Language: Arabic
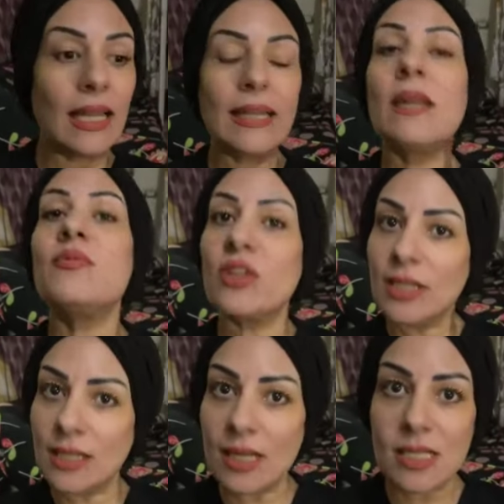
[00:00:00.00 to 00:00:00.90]
اللي انا
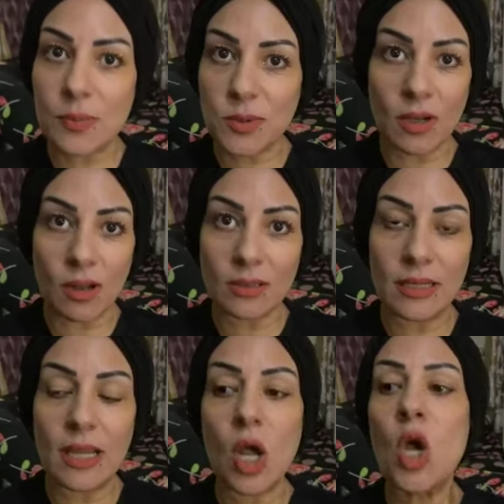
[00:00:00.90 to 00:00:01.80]
بفضل الله كسبت
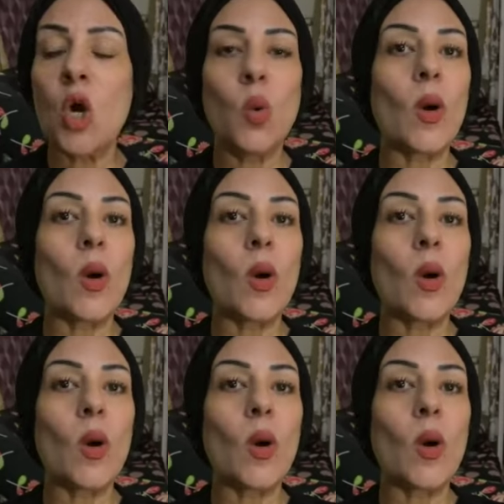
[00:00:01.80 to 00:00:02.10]
القضيه